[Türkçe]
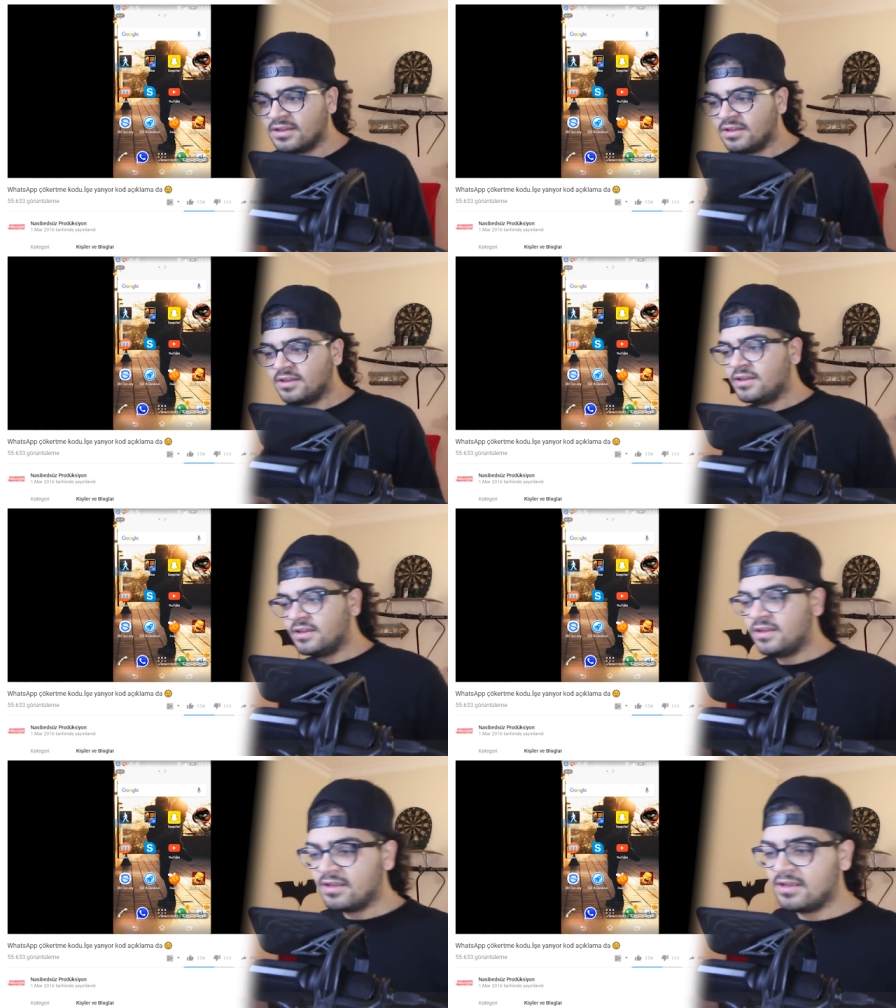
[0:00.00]

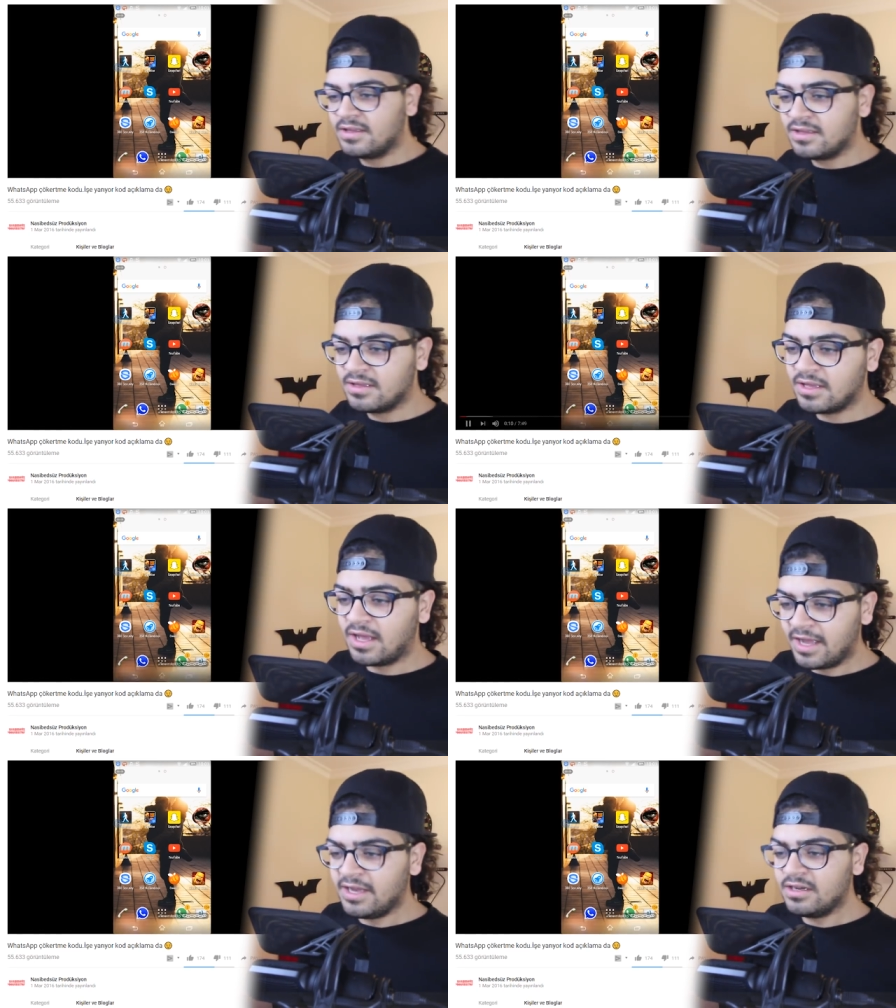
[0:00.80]
Hayırlısı olsun.
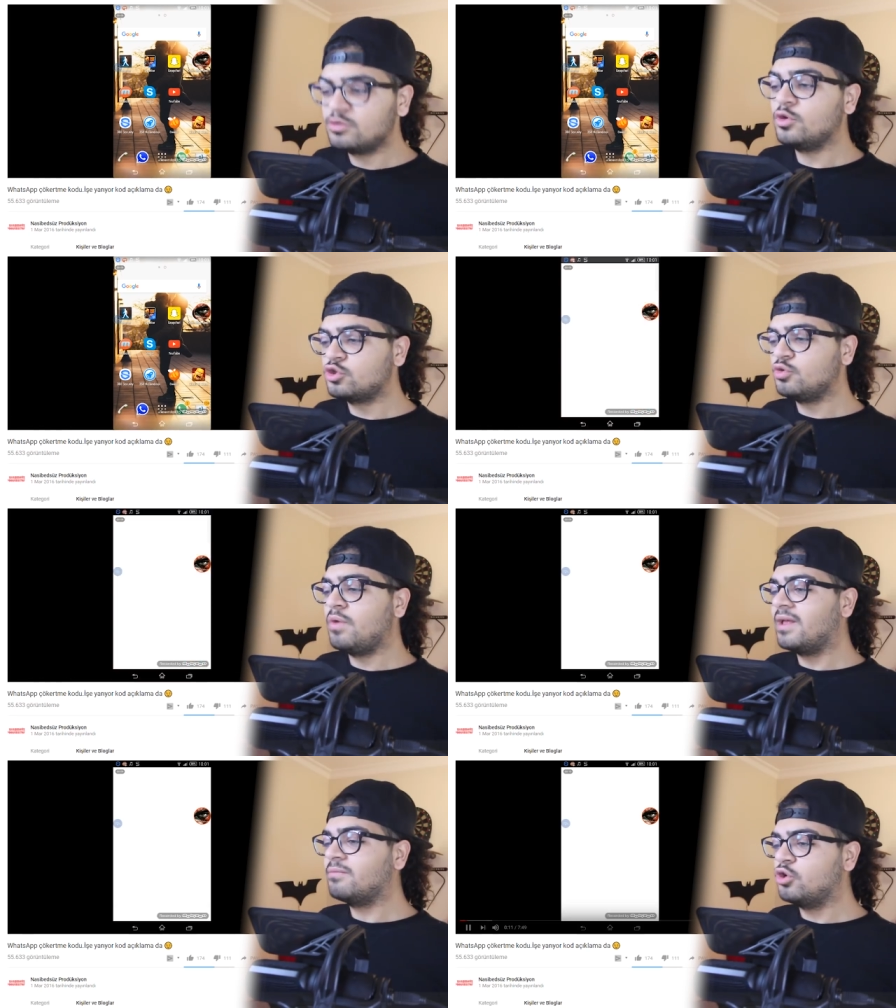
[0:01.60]
Başla. Hayırlısı olsun
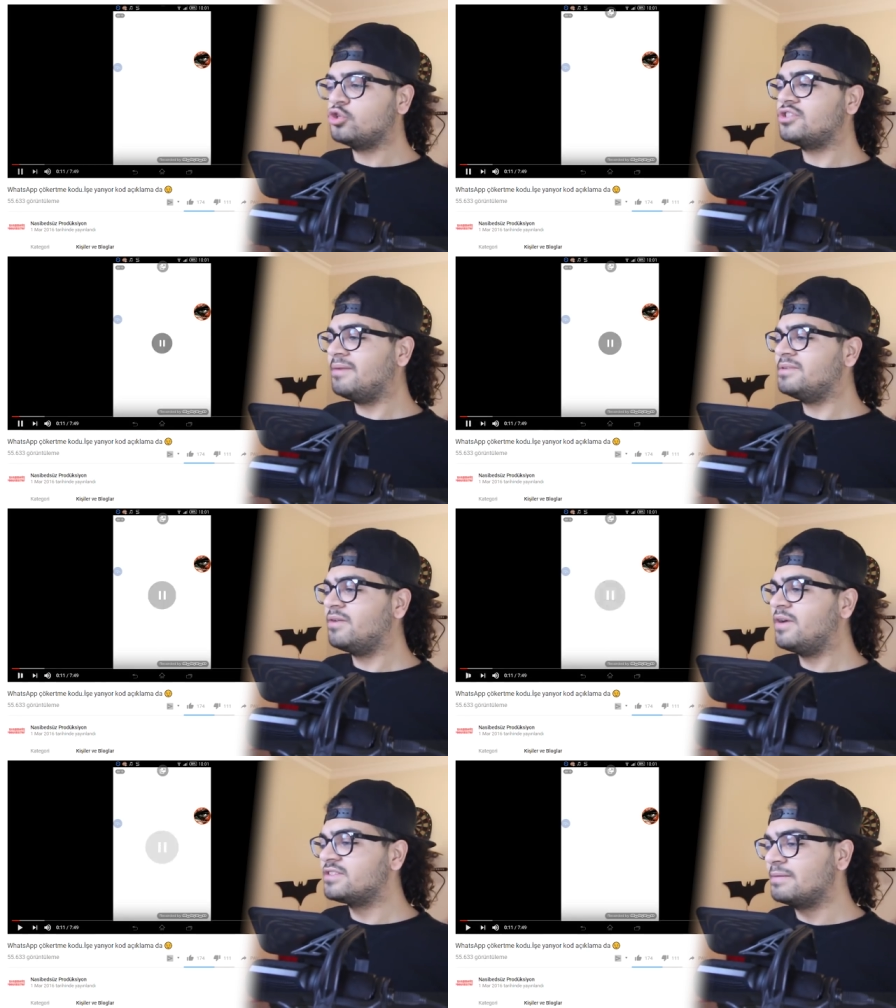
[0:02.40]
bakalım. Göster bize
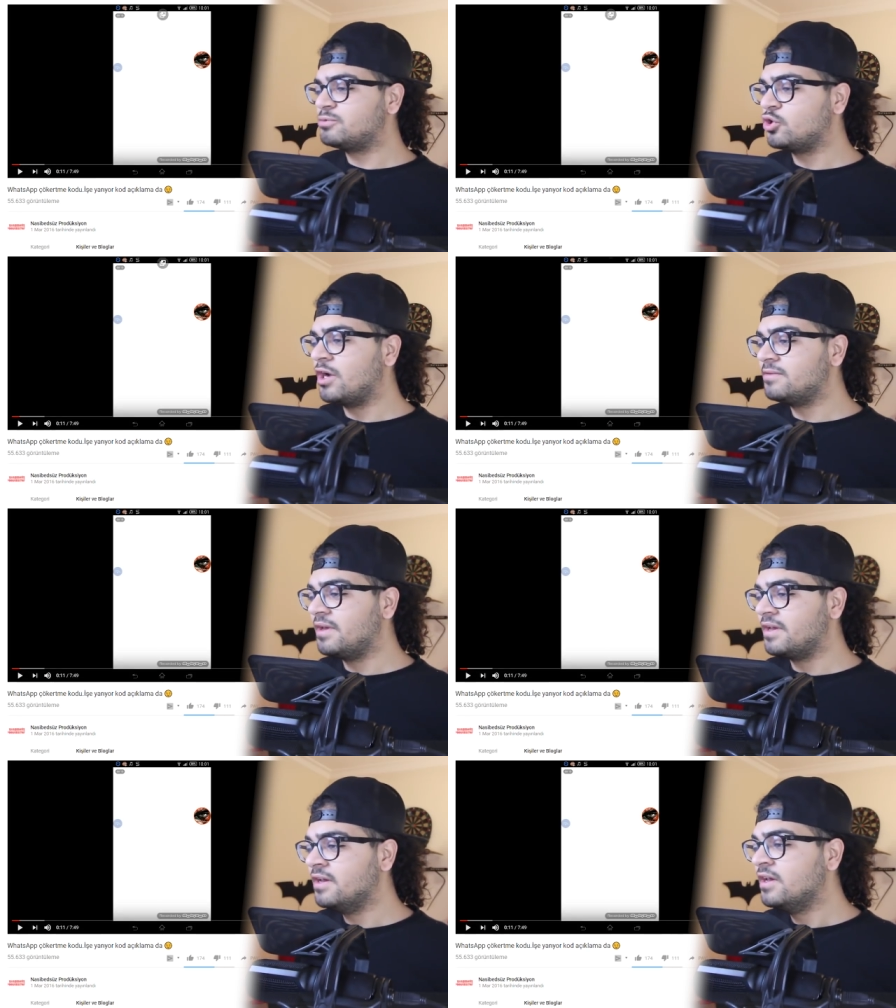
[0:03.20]
WhatsApp
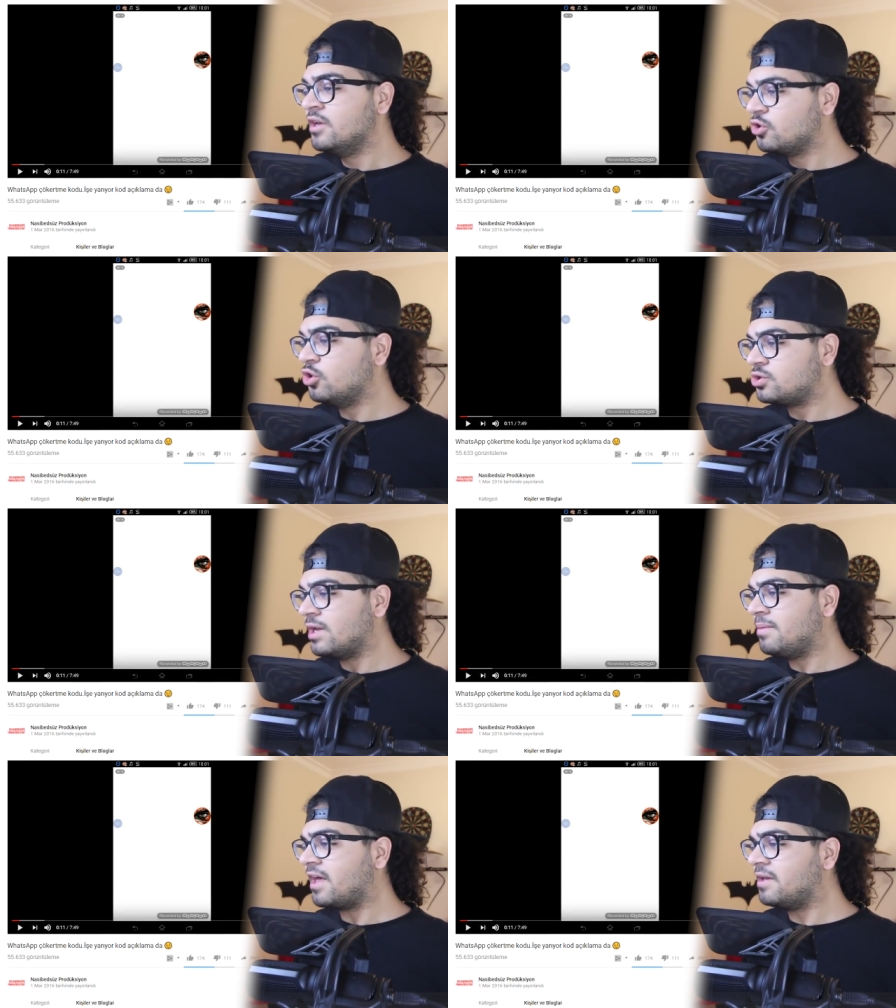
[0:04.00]
çökertmeyi.
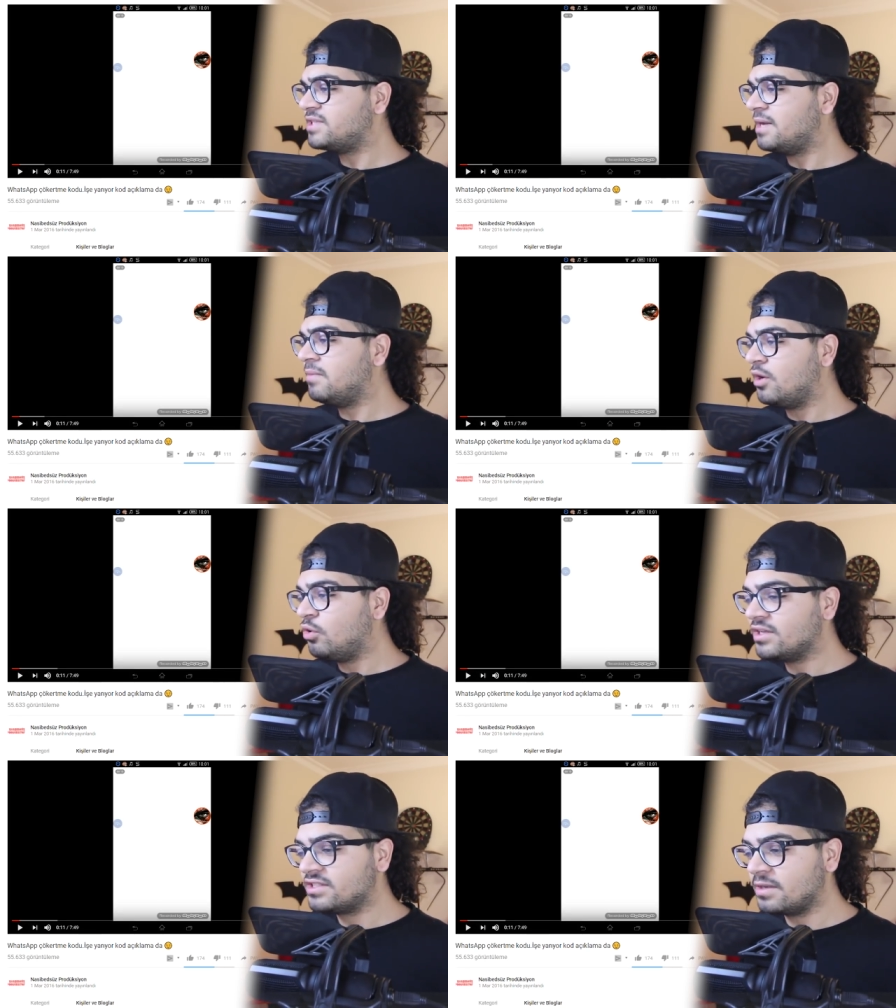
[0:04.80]
Göster bakayım sen bana
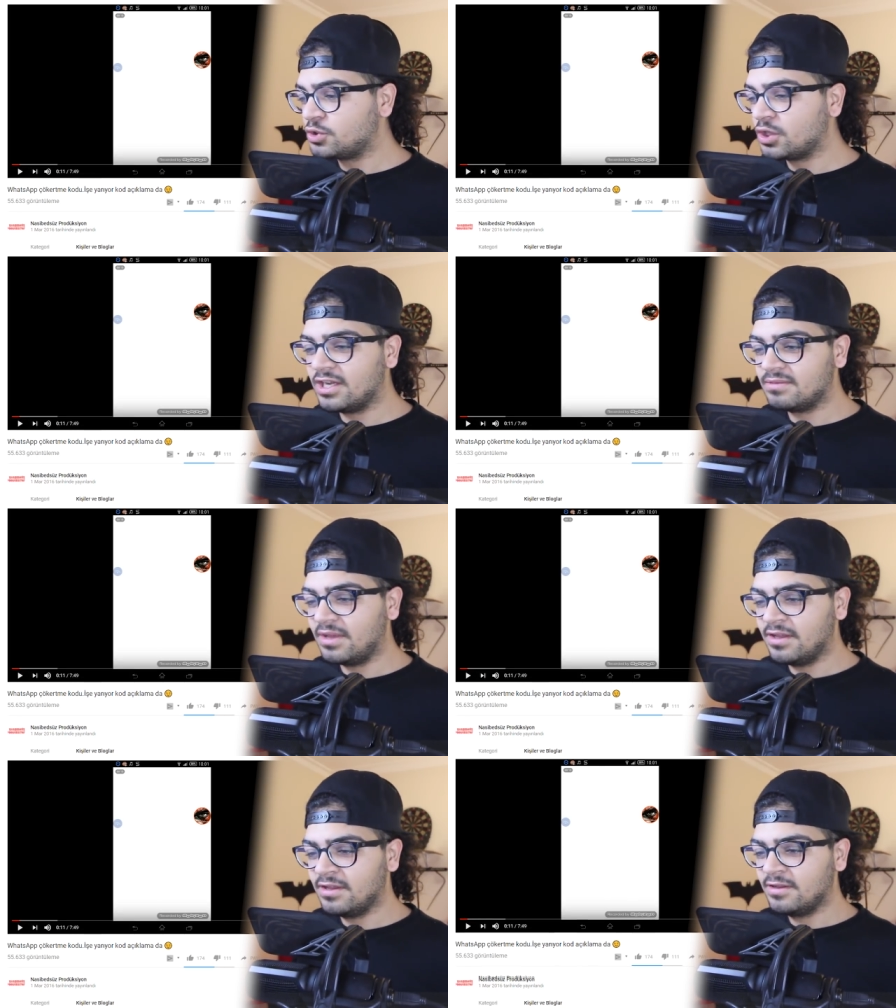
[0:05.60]
o WhatsApp
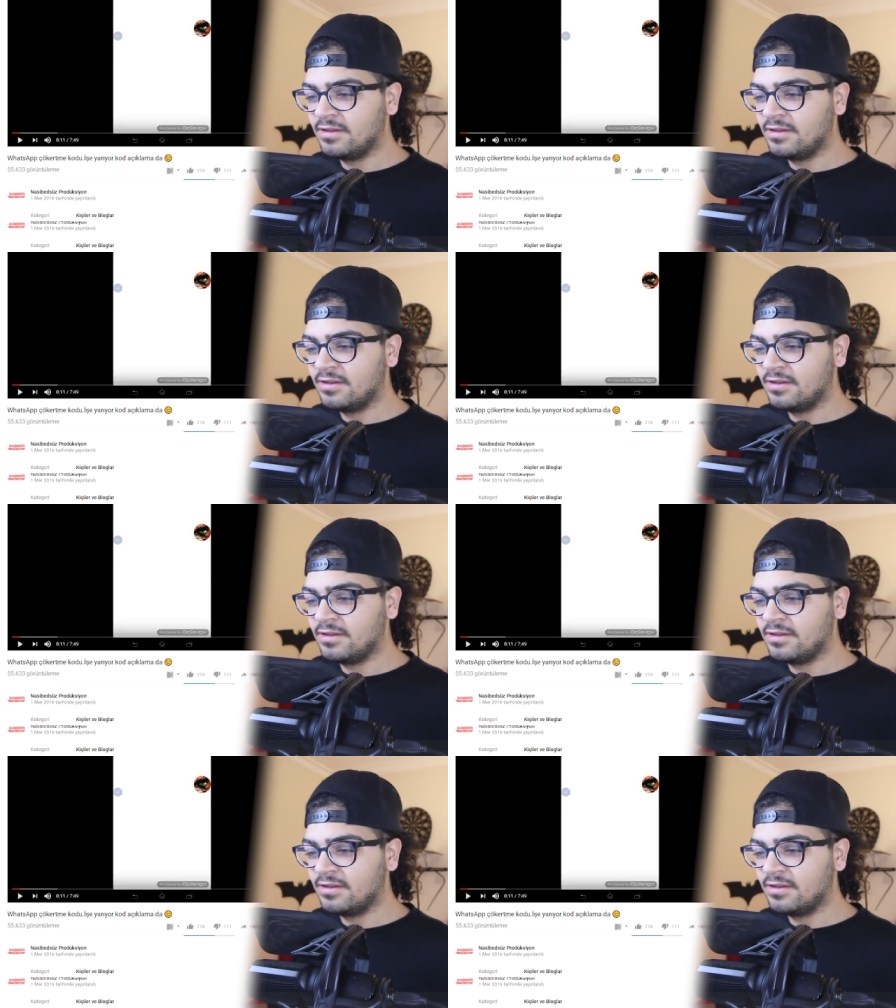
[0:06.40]
çökertmeyi.